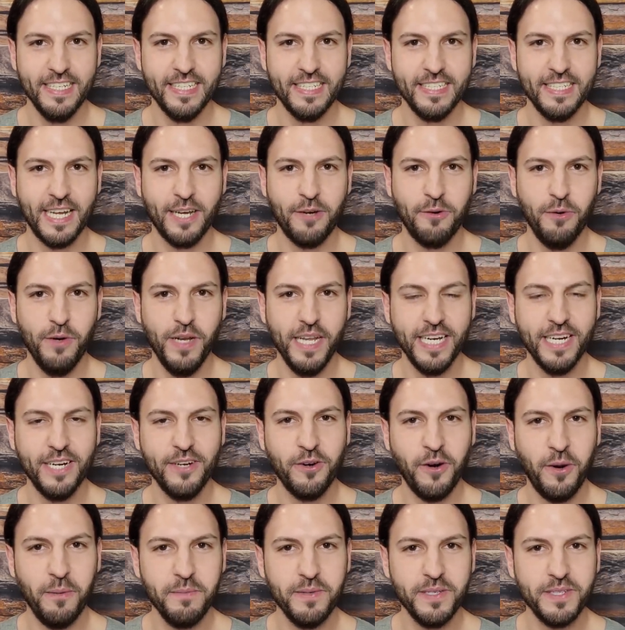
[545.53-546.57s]
sein Kollege
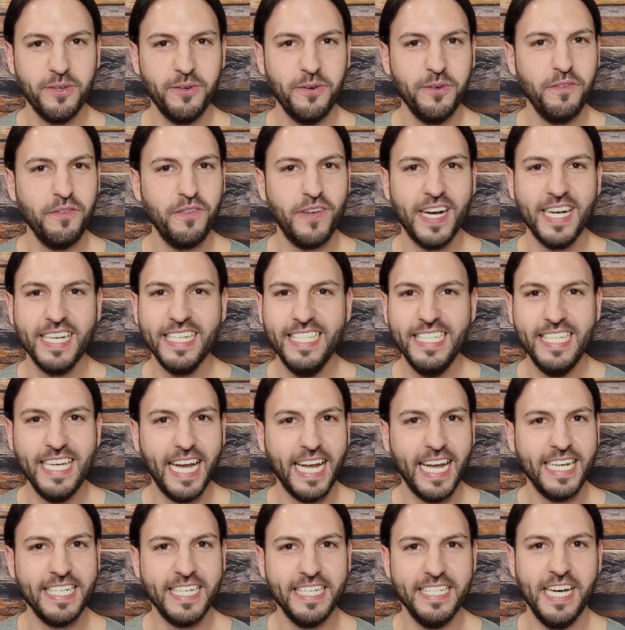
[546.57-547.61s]
kommt und fragt
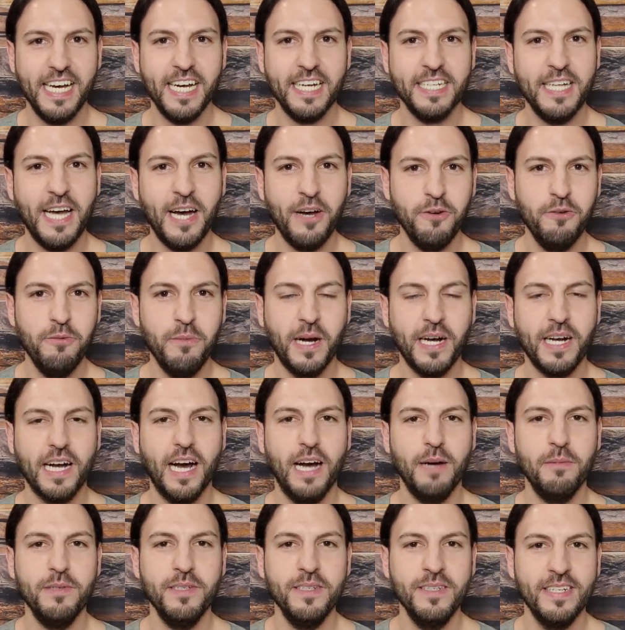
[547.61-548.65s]
direkt danach nach
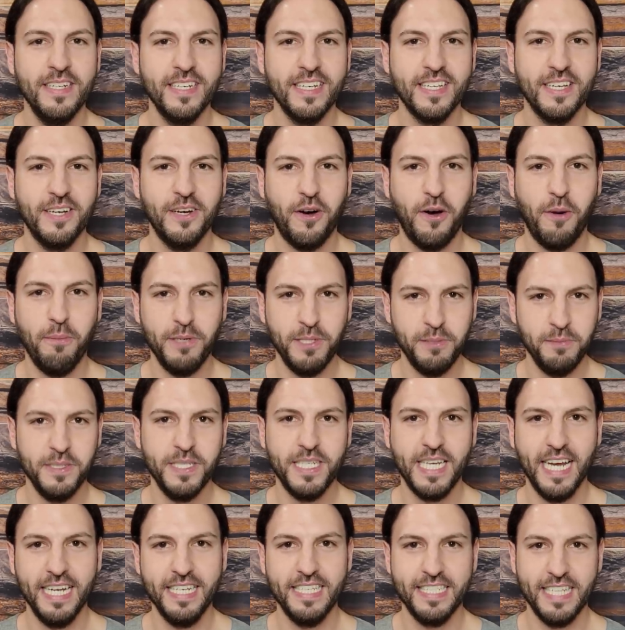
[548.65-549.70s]
Übergabe, ob ich mich
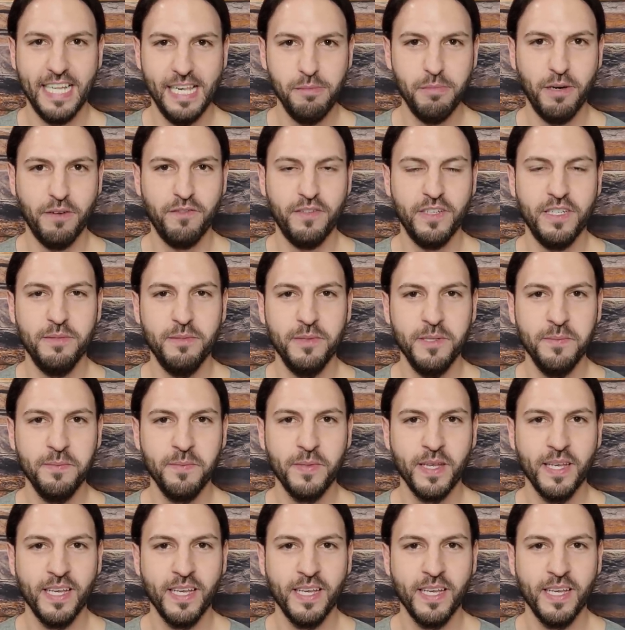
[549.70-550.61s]
gerne selber filme.